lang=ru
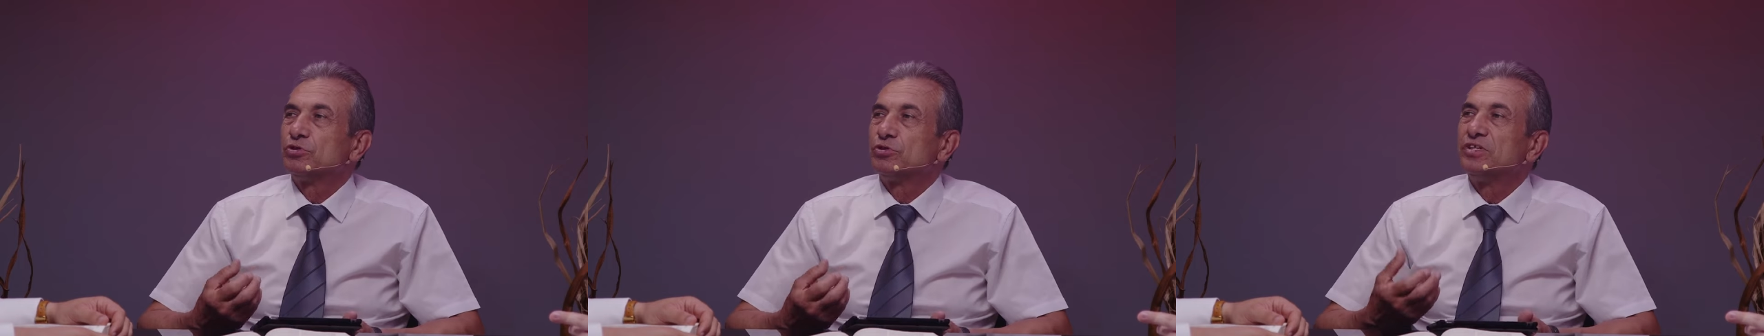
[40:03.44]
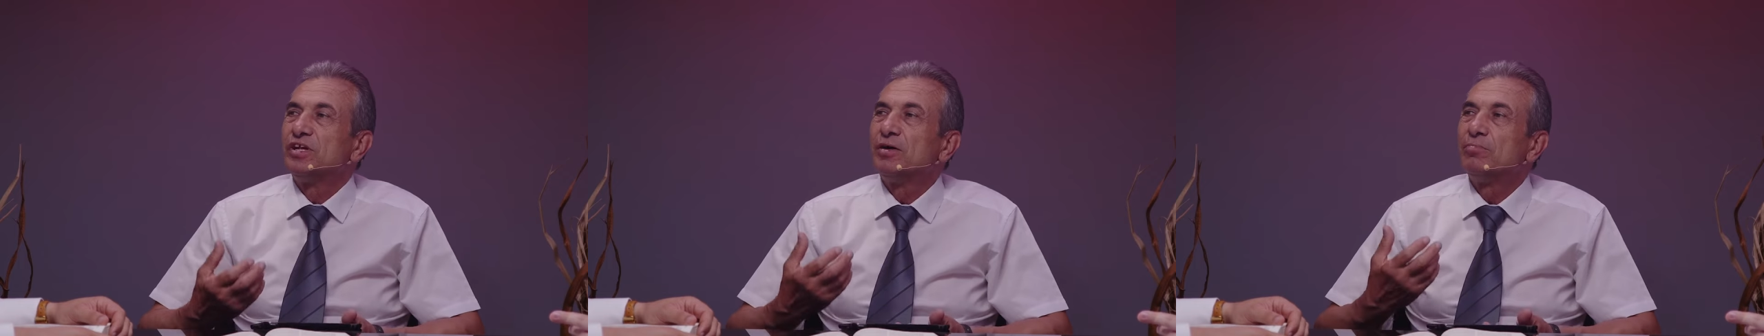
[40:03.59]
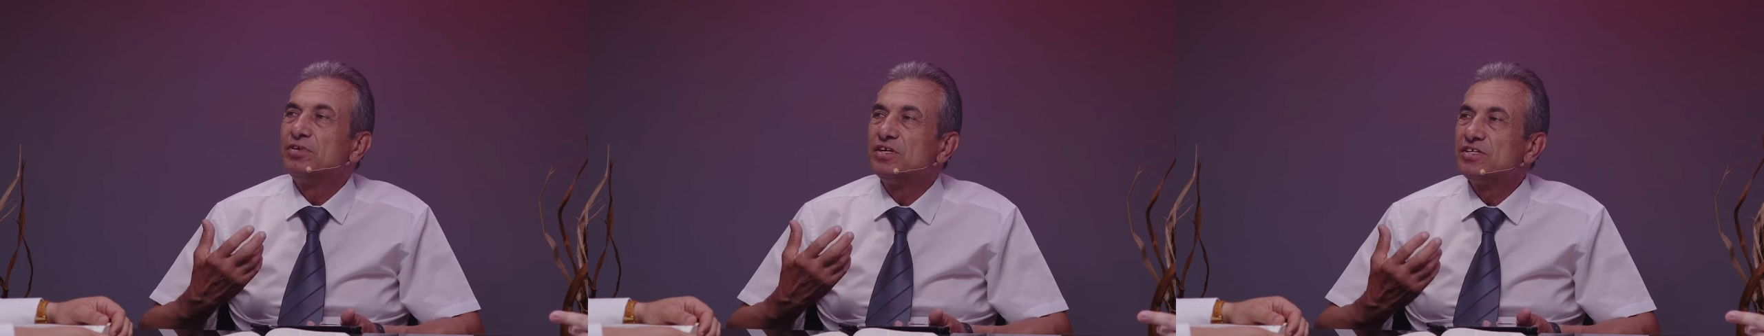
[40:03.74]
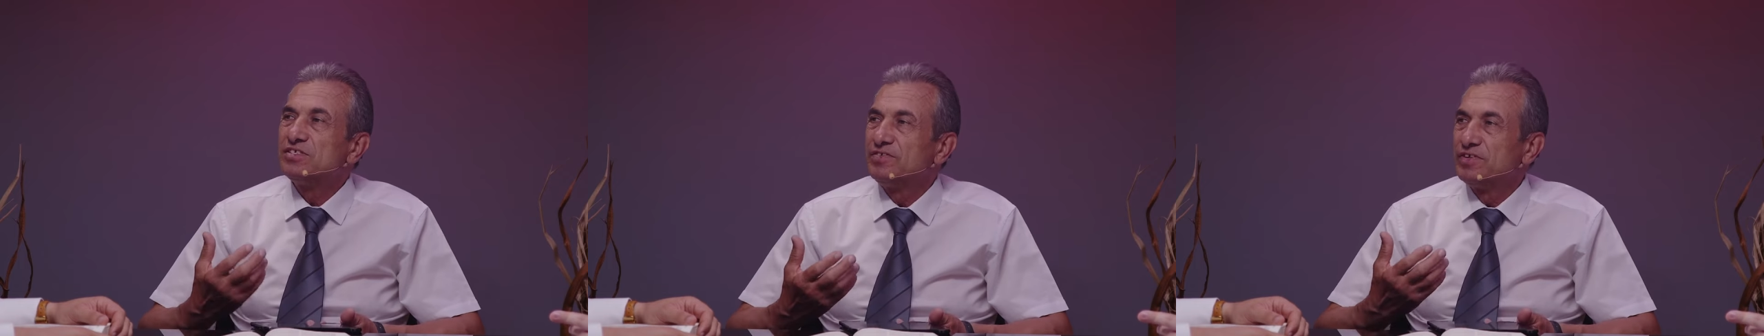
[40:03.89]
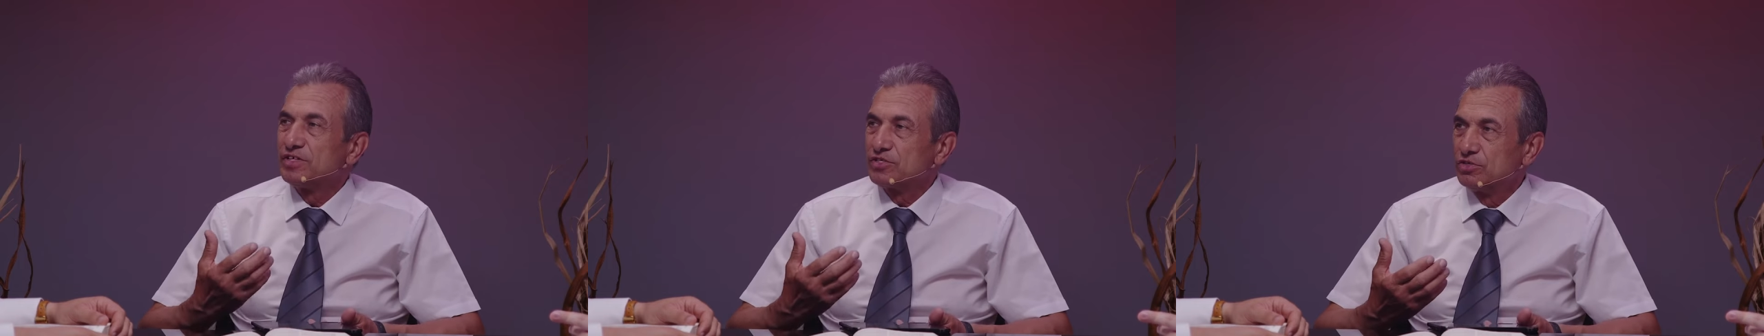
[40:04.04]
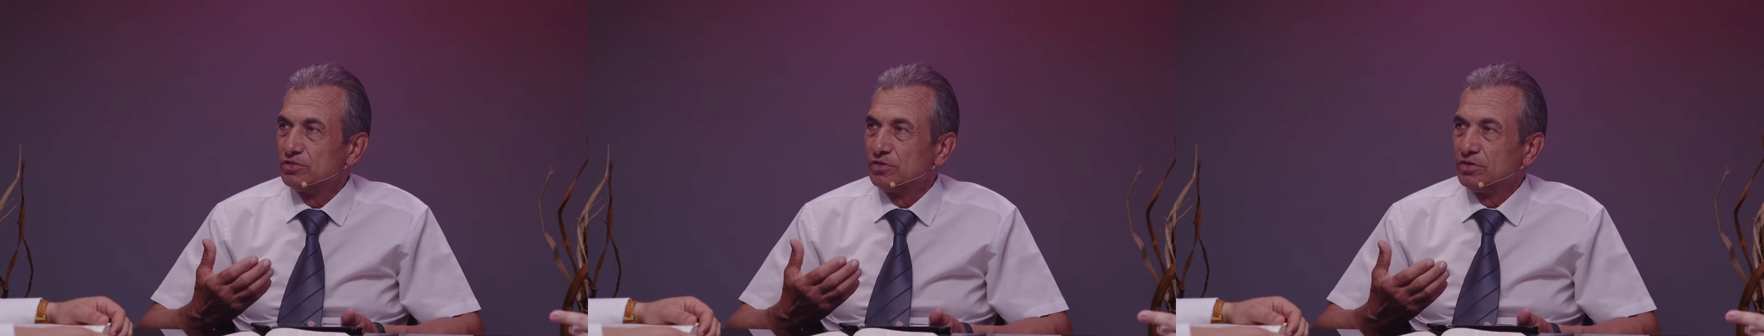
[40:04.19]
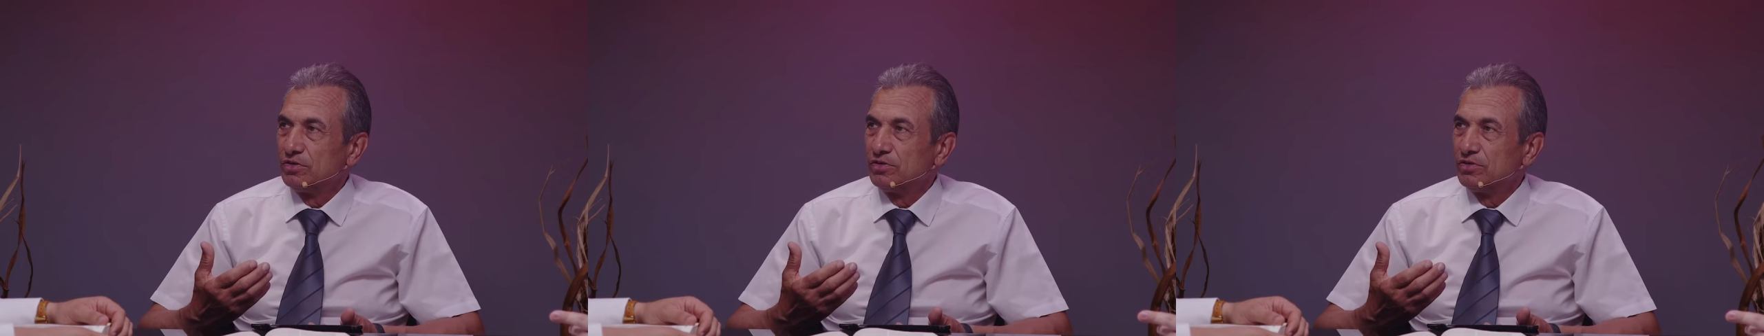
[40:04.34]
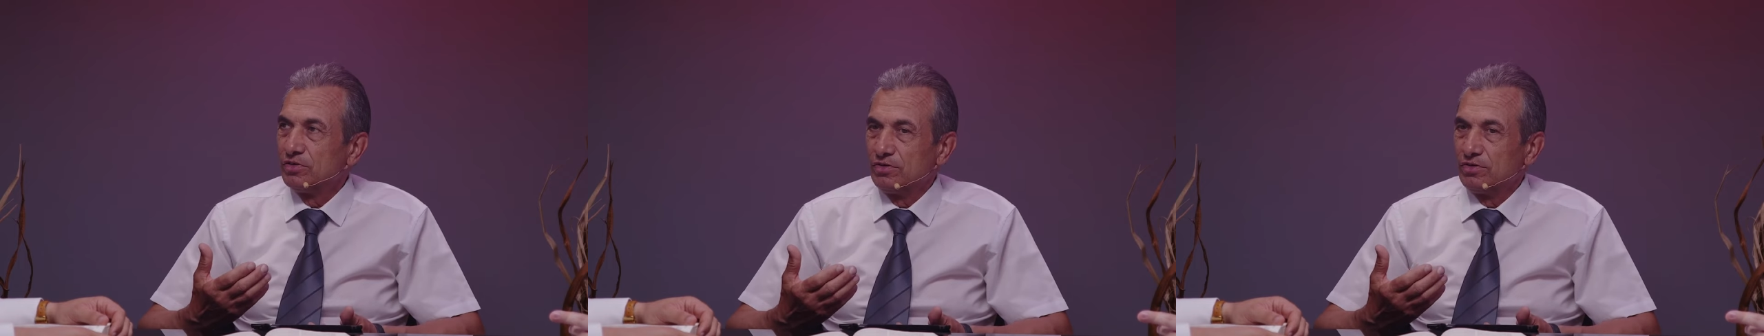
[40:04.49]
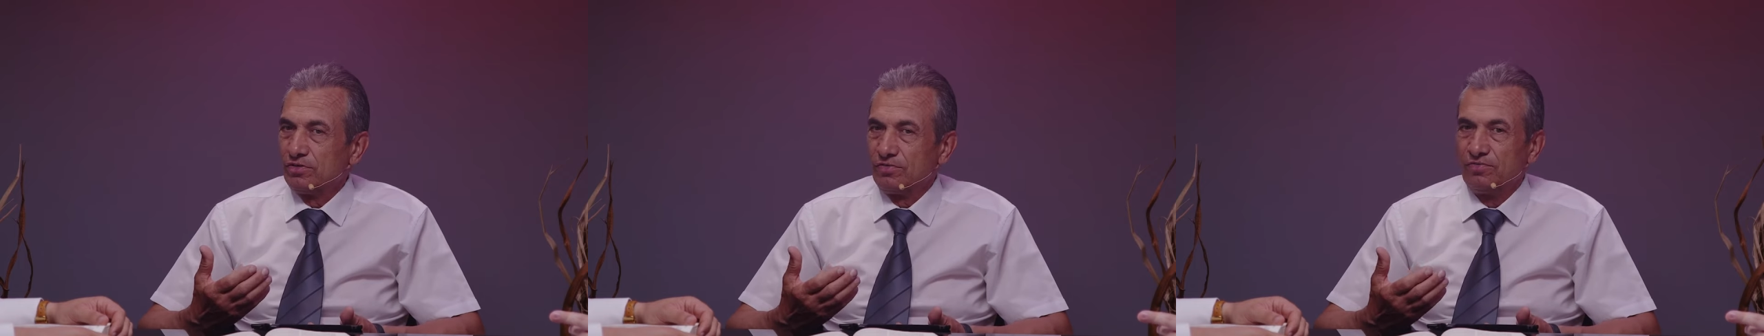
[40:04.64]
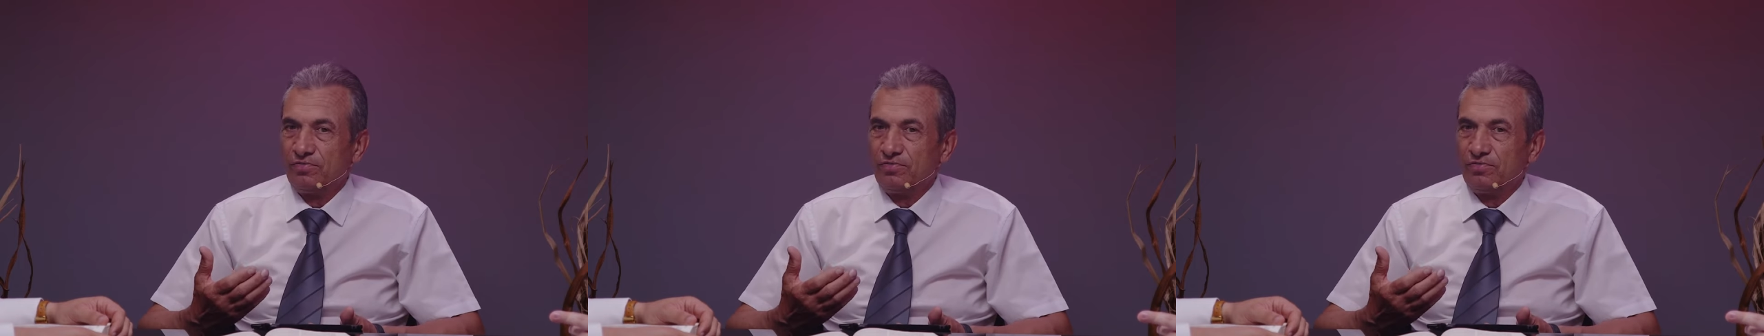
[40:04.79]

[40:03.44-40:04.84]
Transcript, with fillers: потому что нам неизвестно